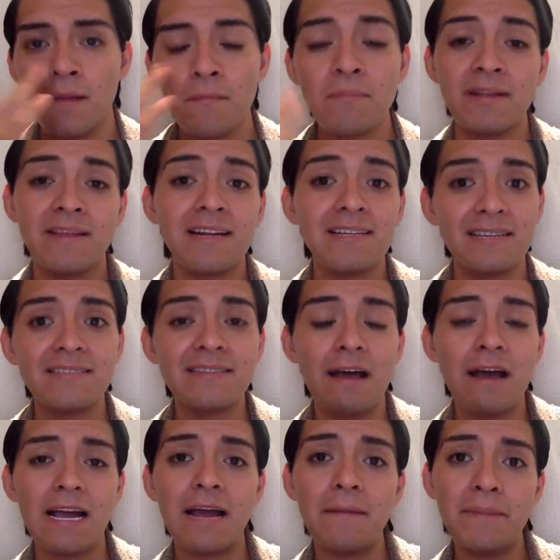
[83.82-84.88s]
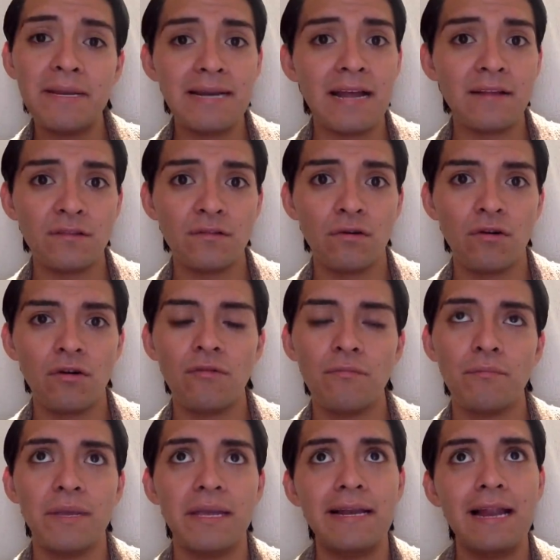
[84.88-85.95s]
mientras estaba caminando
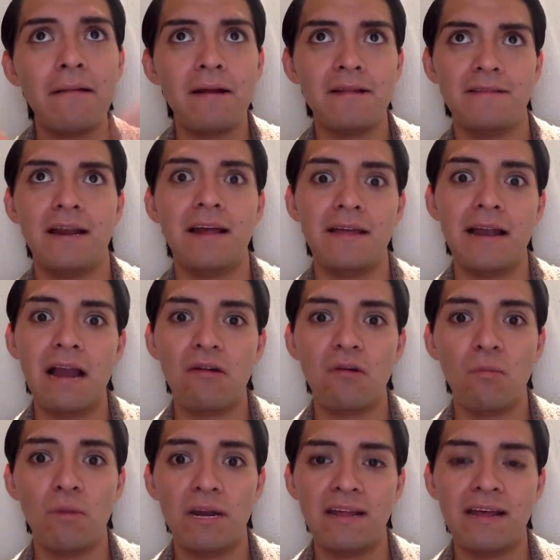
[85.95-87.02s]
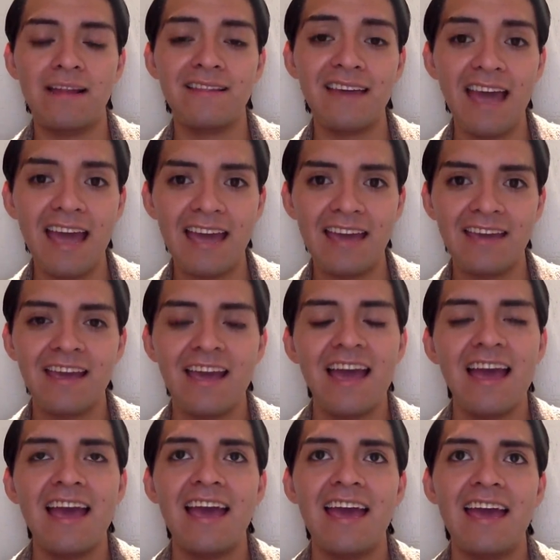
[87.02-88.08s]
vi la bandera de la comunidad gay
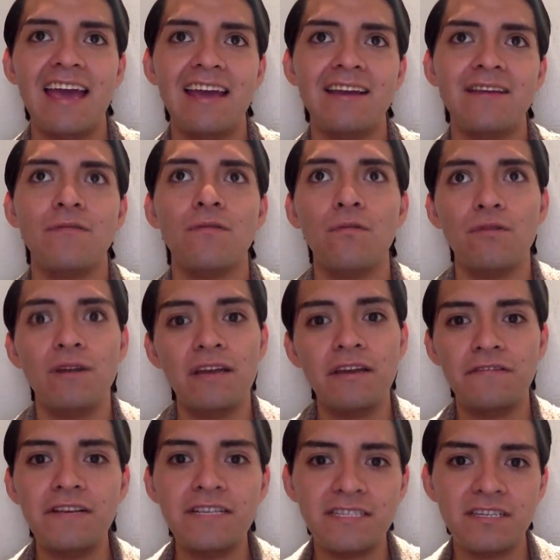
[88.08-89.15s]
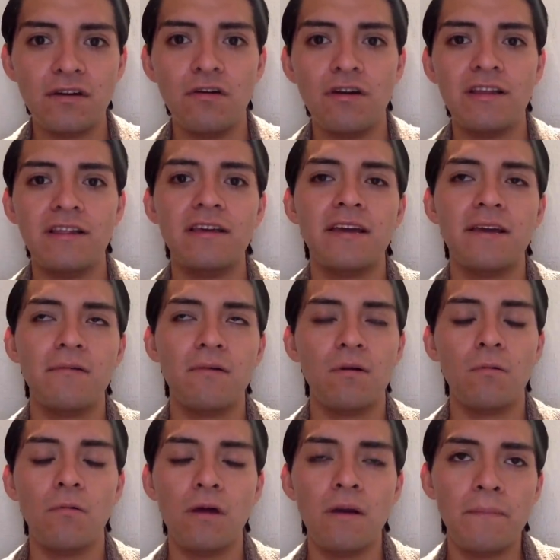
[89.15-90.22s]
en un edificio y dije,
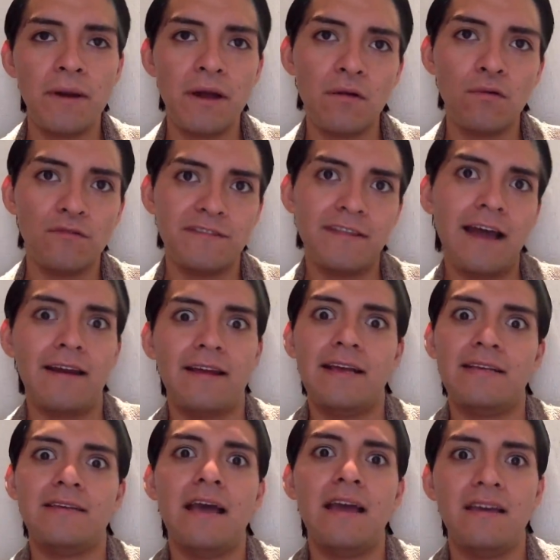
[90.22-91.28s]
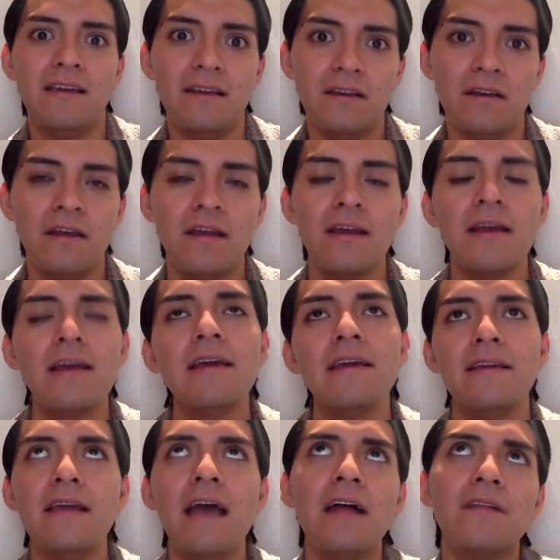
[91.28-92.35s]
bueno, voy a preguntar qué es ahí.
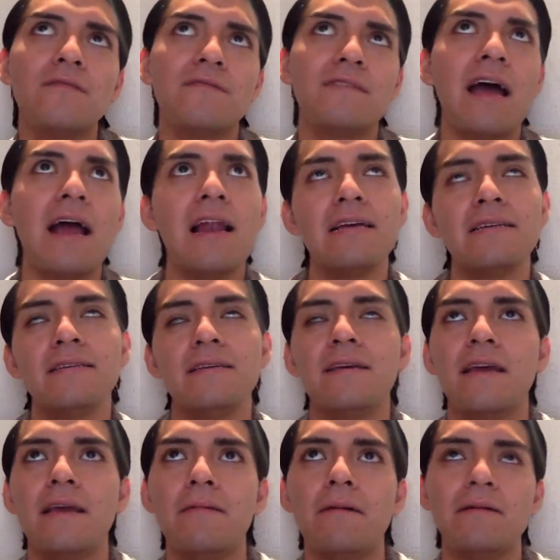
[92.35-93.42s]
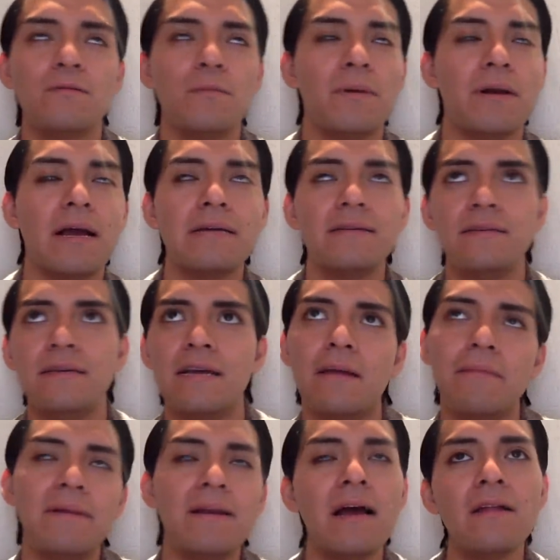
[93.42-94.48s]
Y ya total, así que iba súper así
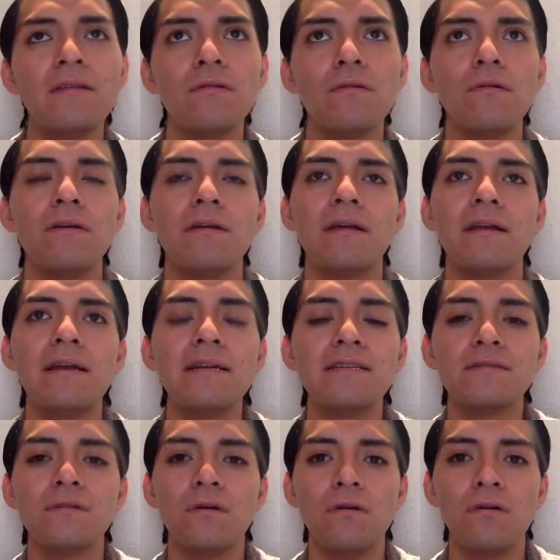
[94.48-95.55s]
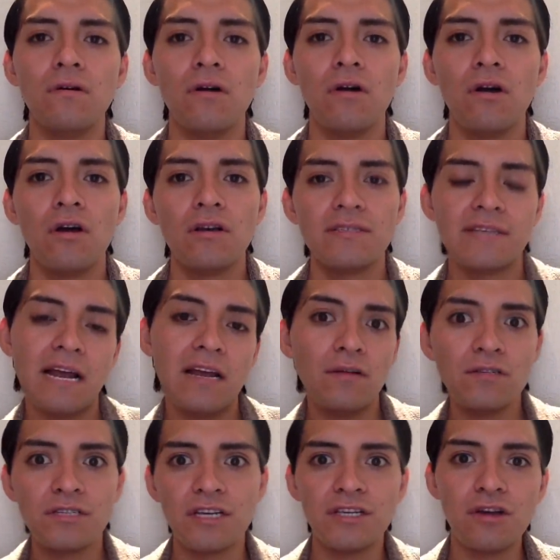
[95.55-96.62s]
caminando y en eso sale
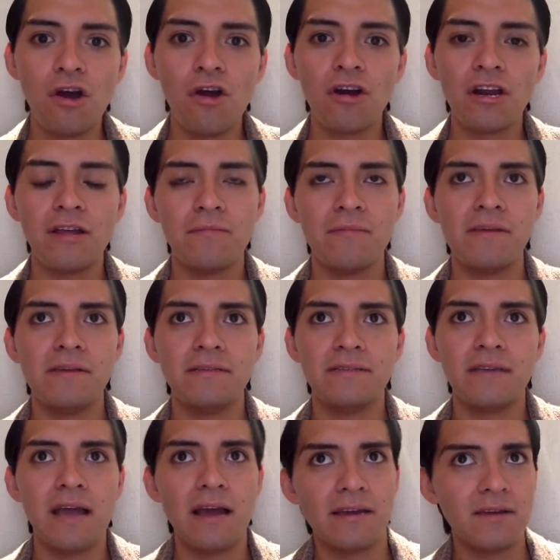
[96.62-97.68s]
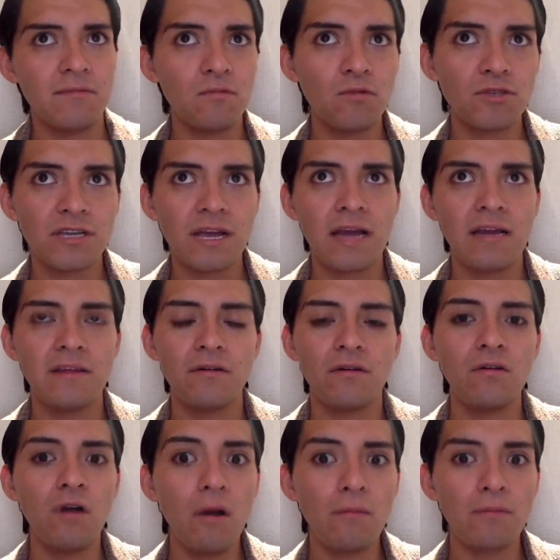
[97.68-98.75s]
un señor y me dice, ¿a quién busca? Le digo,
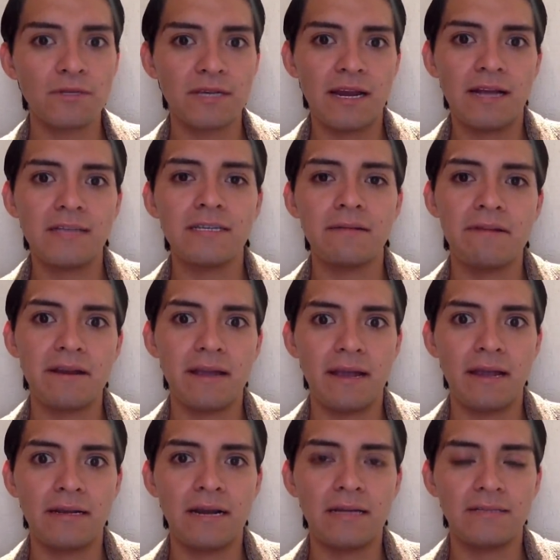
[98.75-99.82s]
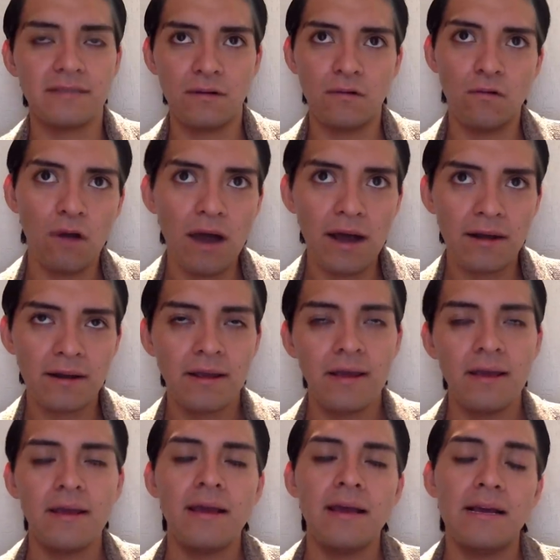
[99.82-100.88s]
no, pues quería saber qué era este lugar.
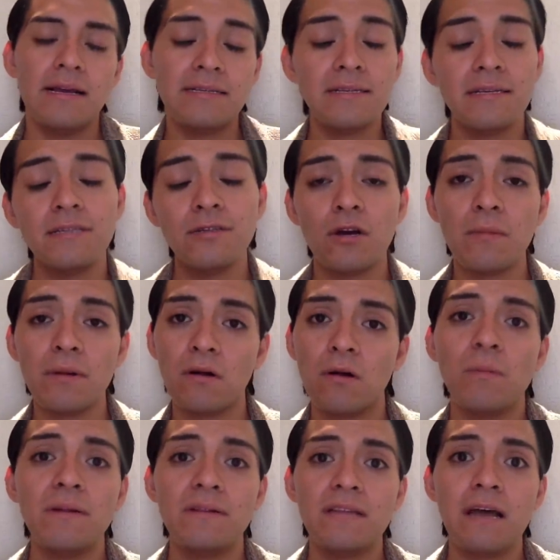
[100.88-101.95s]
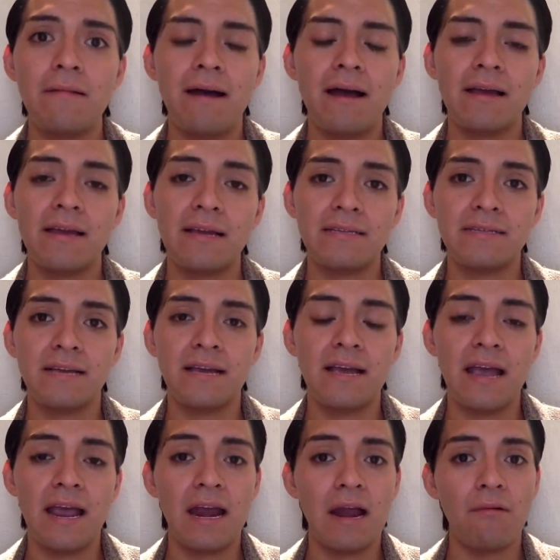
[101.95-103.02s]
Ese señor me comentaba que ese
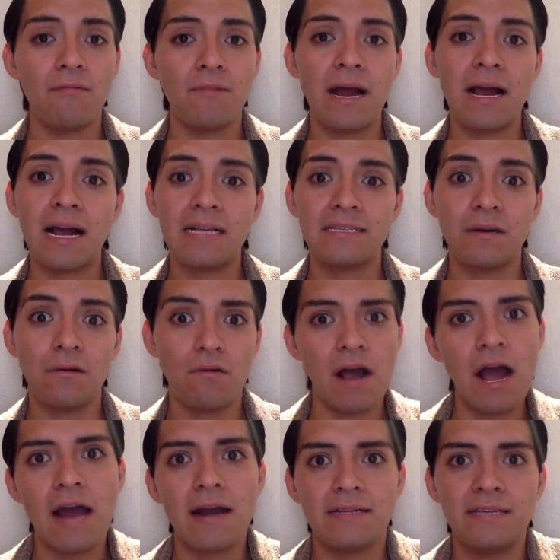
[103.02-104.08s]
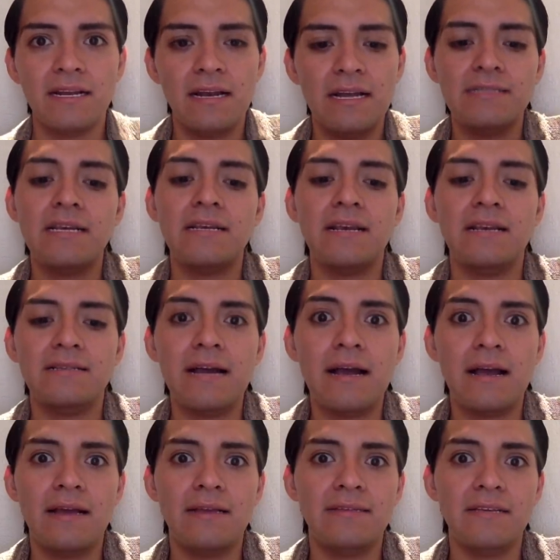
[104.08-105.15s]
era una casa hogar, ese,
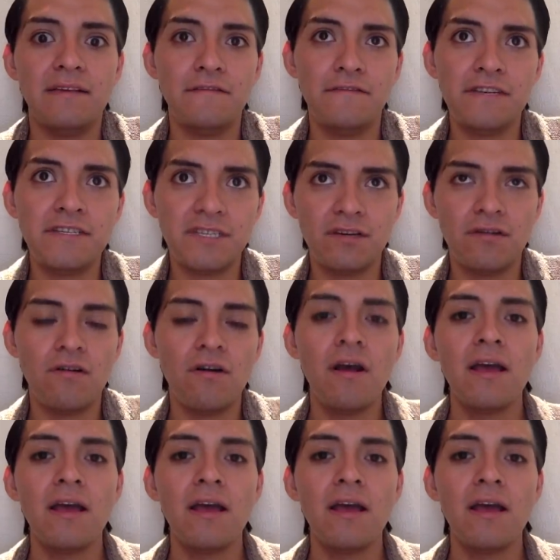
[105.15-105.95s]
ese edificio,